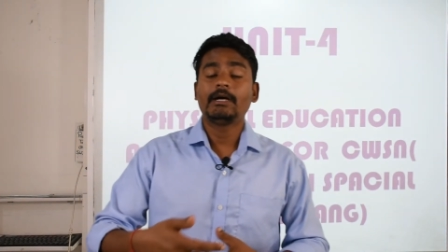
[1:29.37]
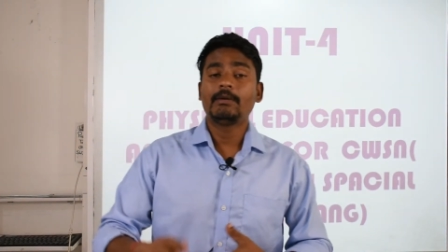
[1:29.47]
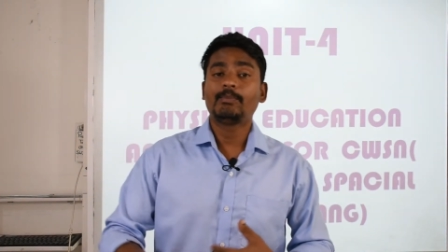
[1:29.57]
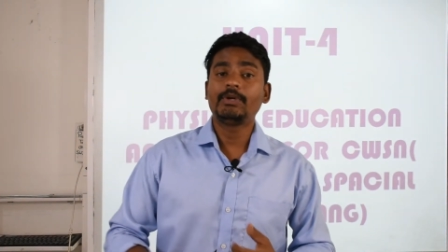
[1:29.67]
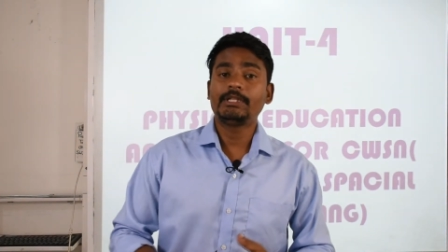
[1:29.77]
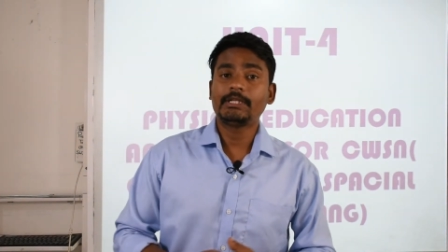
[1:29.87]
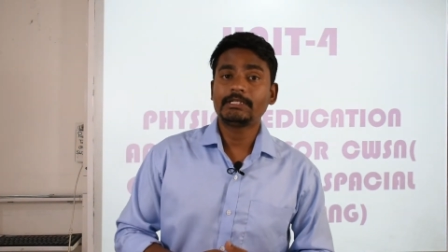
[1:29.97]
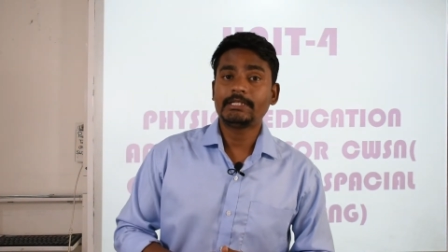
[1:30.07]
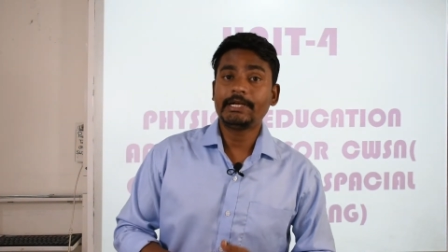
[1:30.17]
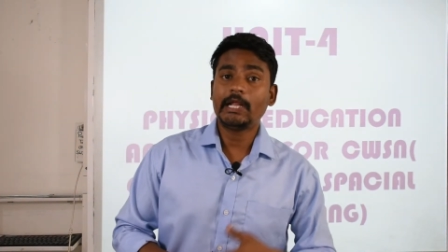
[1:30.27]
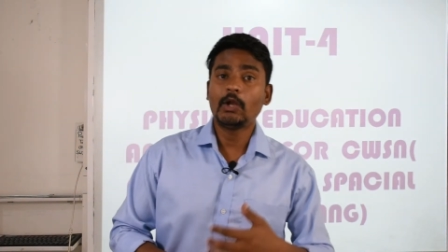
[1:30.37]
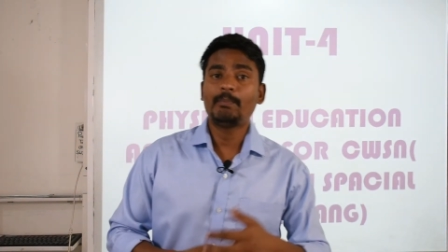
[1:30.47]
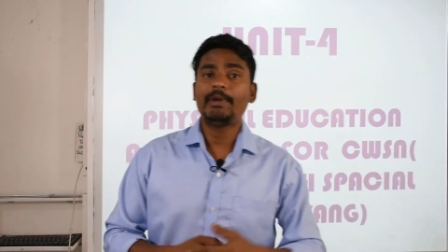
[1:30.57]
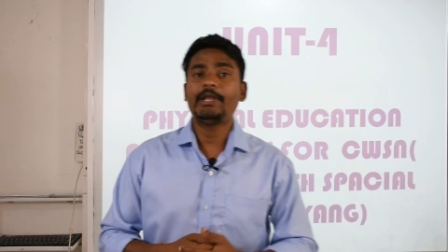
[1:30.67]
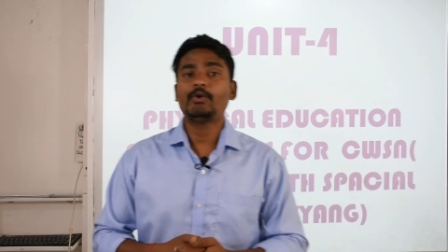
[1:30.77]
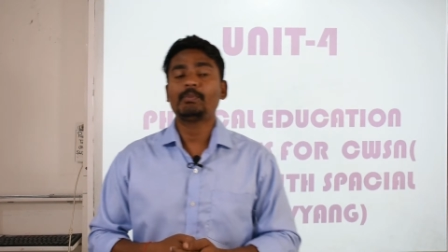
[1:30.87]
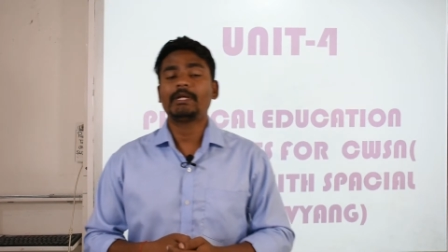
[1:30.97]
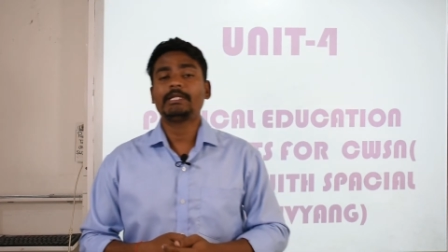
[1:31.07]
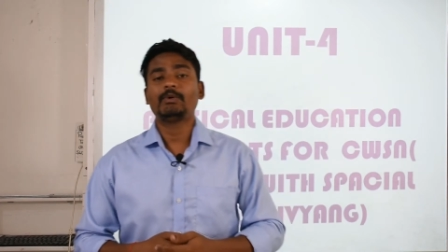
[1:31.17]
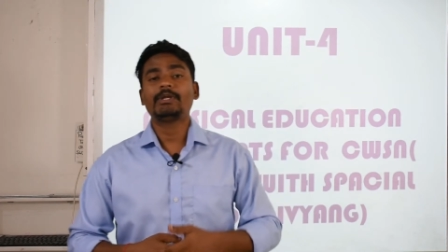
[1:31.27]
पूरी तरह से डेवलपमेंट नहीं हो
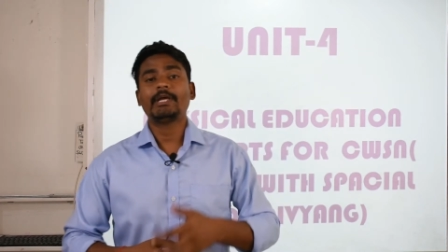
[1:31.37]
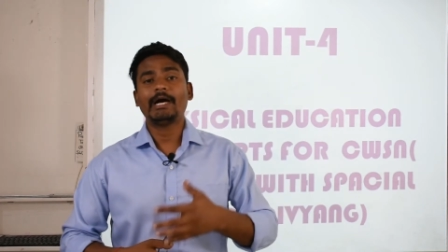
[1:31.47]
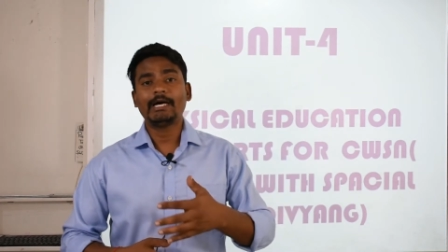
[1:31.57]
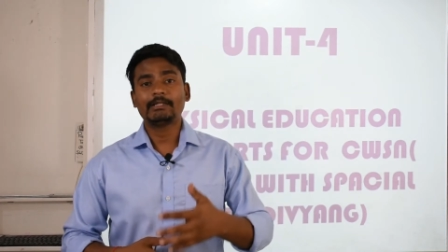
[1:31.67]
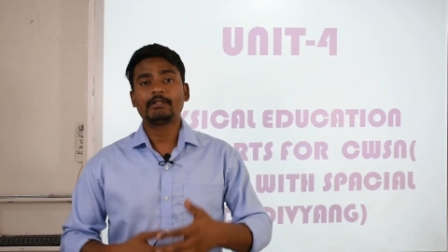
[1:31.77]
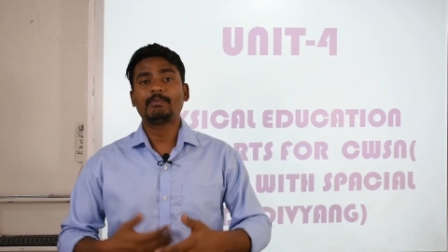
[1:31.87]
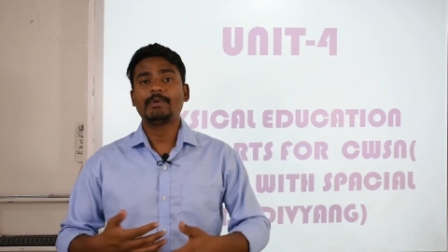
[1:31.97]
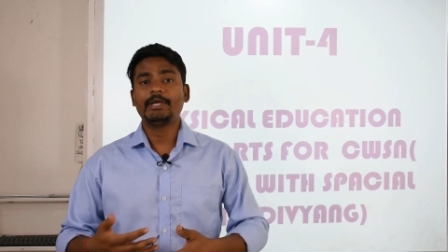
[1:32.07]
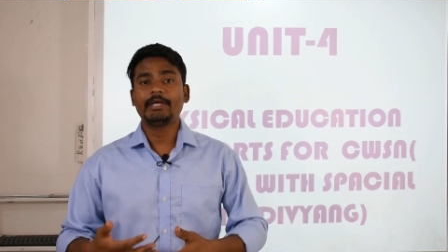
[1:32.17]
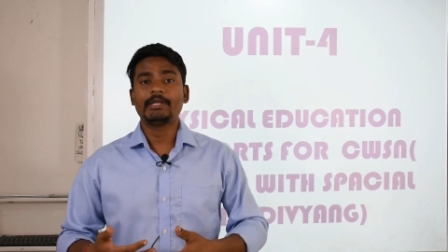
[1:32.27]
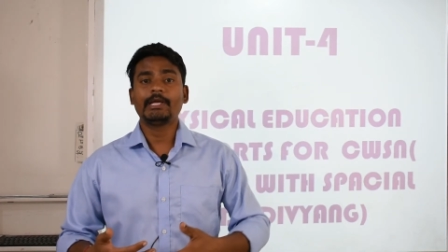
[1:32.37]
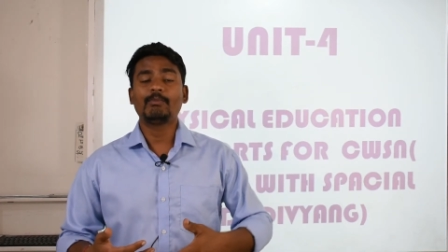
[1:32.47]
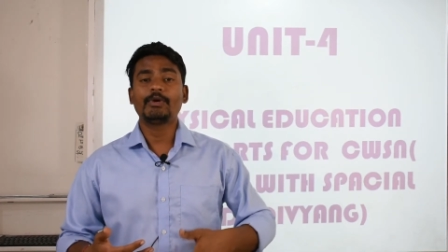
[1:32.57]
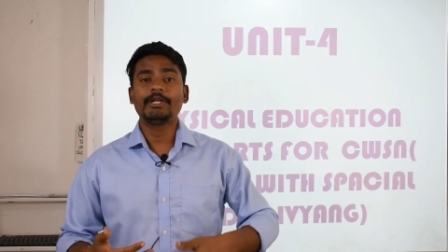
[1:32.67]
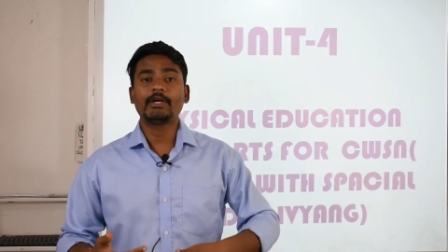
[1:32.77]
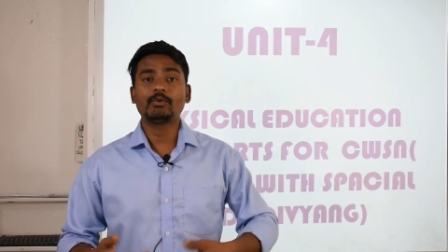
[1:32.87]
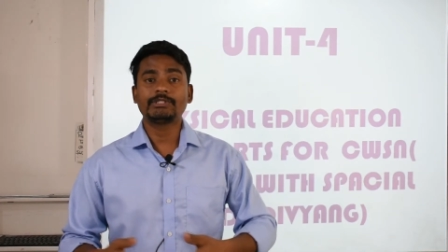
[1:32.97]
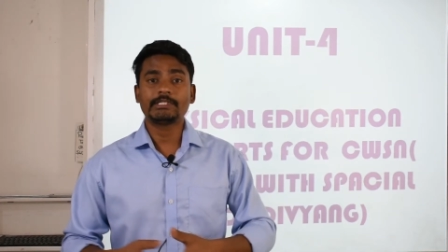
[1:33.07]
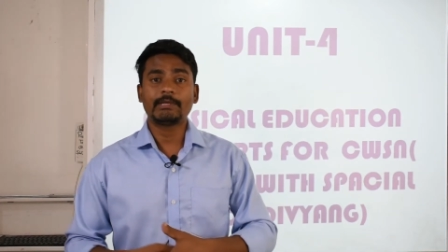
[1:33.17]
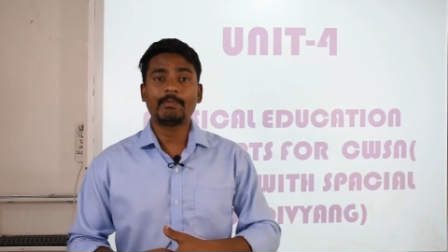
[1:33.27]
पाता उनके हाथ पैर या बॉडी का
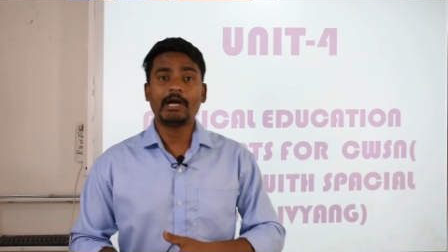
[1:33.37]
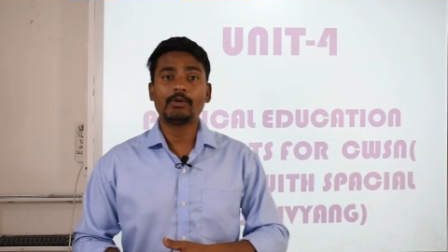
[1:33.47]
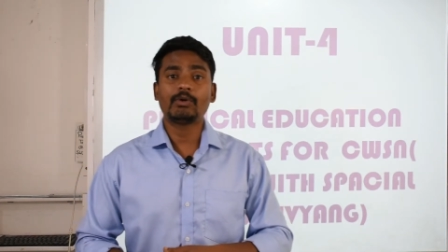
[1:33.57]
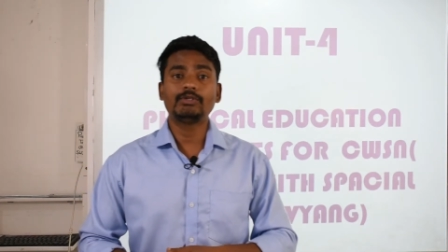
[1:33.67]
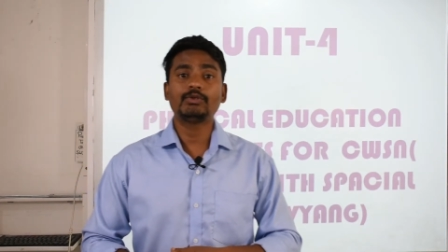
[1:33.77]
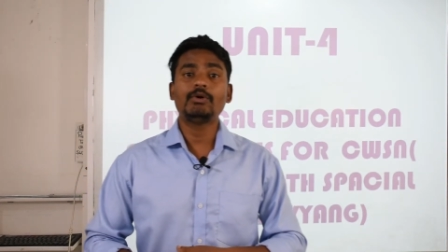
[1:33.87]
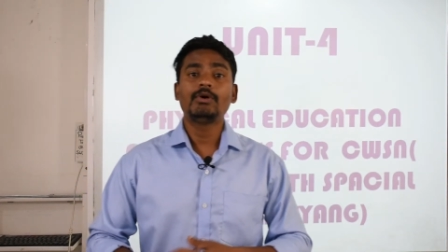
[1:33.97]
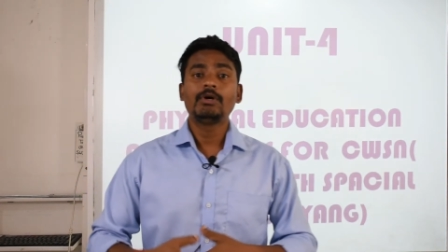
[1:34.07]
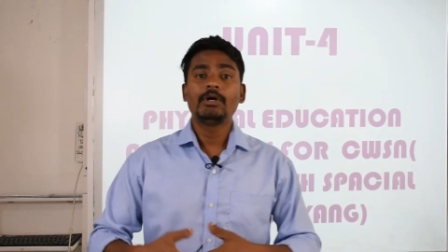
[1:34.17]
कुछ ऐसा पार्ट होगा जो